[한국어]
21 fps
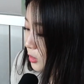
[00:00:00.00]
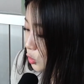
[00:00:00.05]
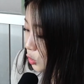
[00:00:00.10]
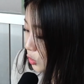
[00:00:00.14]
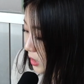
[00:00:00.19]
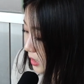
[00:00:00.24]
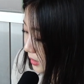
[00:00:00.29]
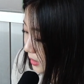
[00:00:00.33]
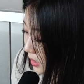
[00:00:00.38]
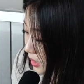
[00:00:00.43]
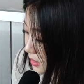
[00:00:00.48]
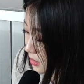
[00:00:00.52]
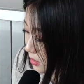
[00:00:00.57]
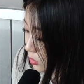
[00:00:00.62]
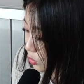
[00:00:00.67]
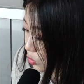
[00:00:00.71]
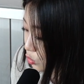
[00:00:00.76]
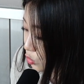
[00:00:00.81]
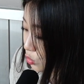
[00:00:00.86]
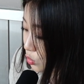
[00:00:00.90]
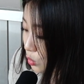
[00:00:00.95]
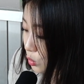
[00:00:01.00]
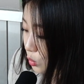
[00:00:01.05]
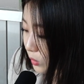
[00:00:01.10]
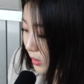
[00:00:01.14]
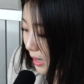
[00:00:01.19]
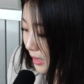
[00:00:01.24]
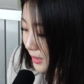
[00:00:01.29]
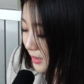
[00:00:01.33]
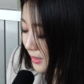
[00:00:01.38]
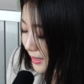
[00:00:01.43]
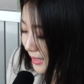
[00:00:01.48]
최다승 투수로
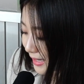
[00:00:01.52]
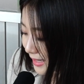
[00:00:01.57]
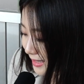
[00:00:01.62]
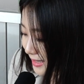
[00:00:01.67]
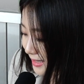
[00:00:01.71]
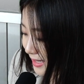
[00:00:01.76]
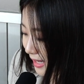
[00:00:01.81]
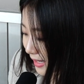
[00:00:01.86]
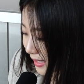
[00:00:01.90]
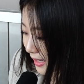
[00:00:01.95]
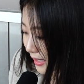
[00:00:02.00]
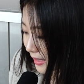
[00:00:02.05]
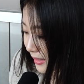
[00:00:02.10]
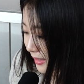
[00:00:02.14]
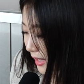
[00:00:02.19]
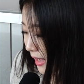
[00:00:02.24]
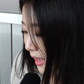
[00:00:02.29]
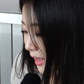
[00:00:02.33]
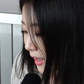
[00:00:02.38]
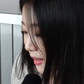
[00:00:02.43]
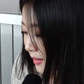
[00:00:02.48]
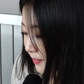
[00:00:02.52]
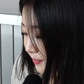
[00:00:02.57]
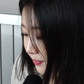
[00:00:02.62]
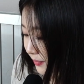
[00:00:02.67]
가는 길을 닦았다.